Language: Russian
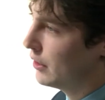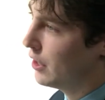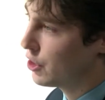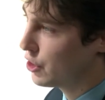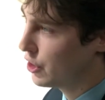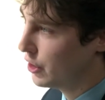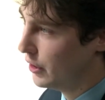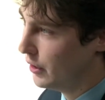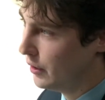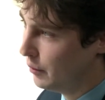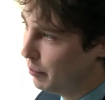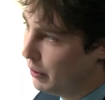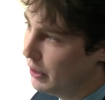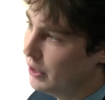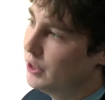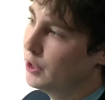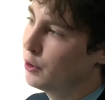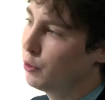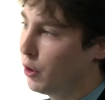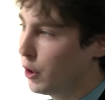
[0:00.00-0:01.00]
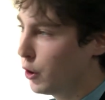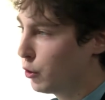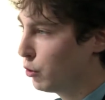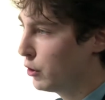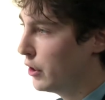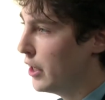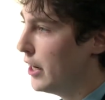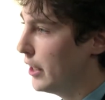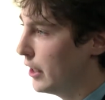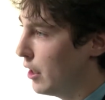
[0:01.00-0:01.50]
должны идти только
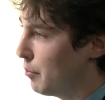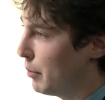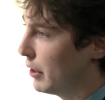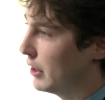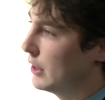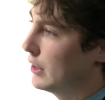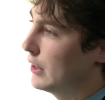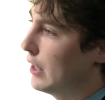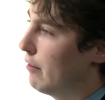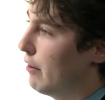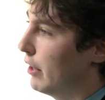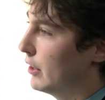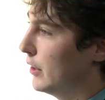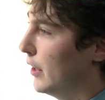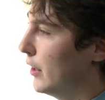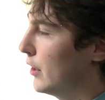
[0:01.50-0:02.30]
туда и там протестовать.